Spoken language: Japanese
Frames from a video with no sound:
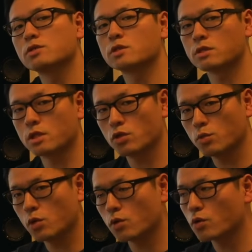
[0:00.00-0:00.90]
るんですけれど
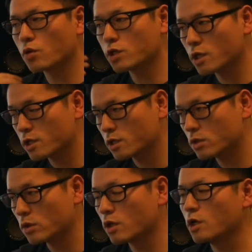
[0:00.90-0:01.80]
も、これだけだ
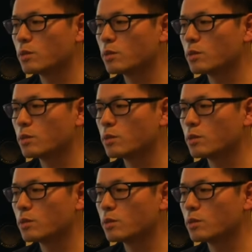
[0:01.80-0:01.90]
と、